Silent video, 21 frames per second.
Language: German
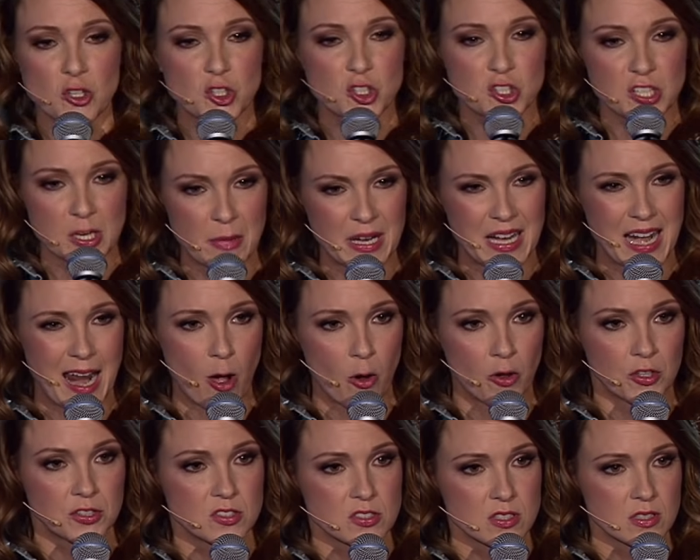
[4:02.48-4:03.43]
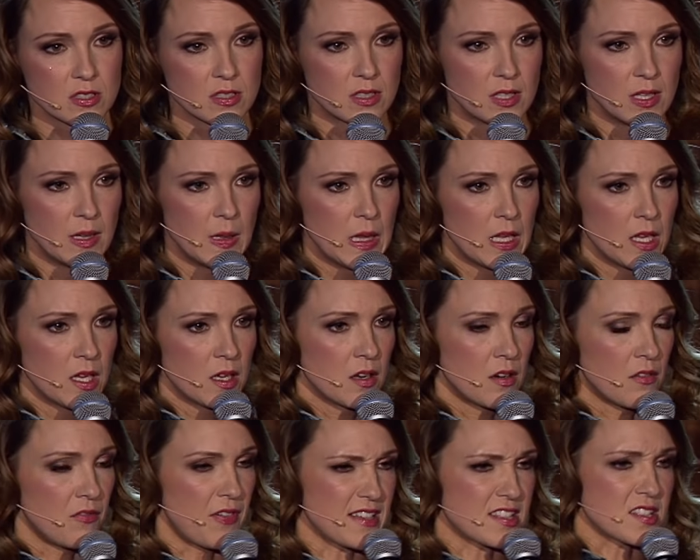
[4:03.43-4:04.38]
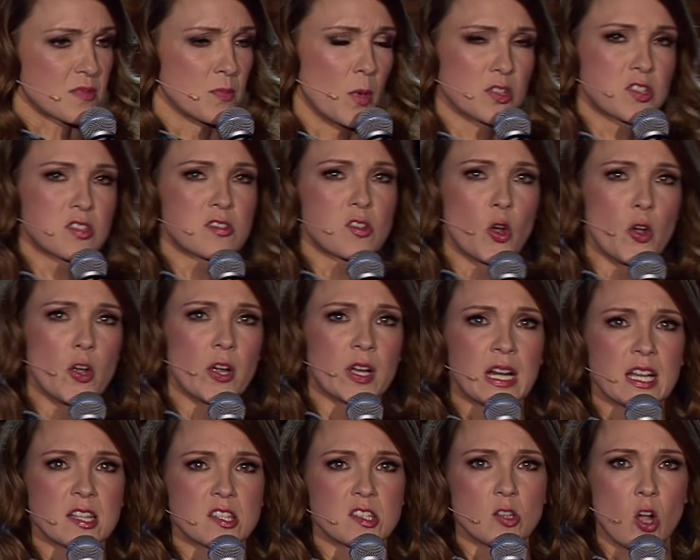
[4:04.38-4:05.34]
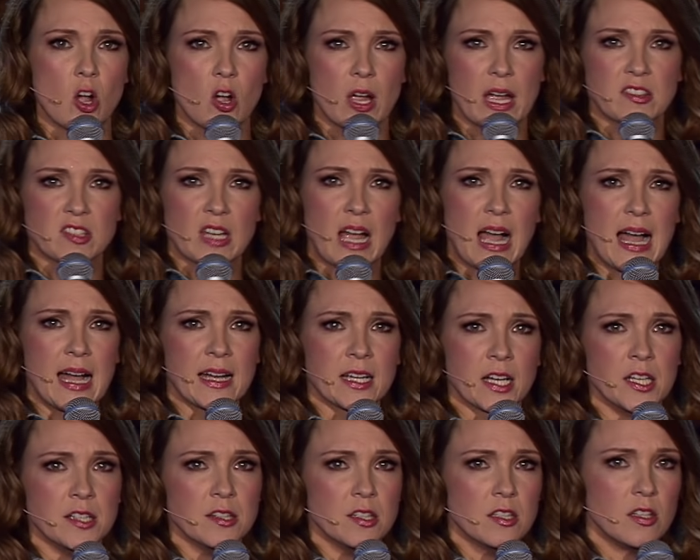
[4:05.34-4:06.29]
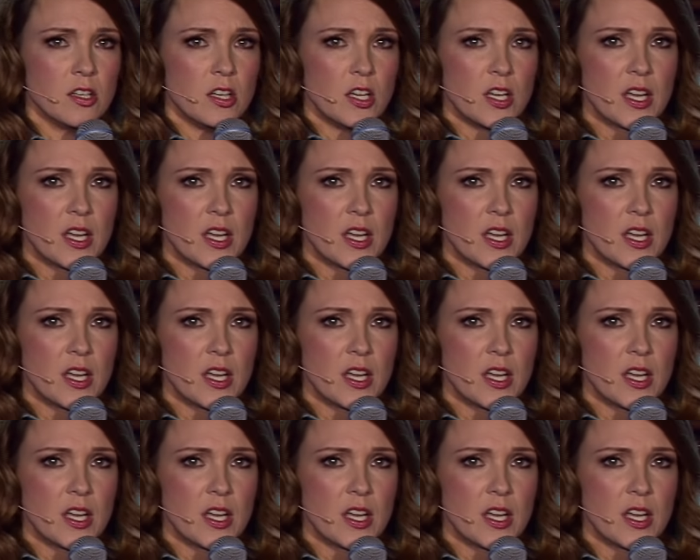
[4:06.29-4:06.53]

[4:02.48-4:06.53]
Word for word: Stimmen laut. Was muss Tröglitz noch ertragen?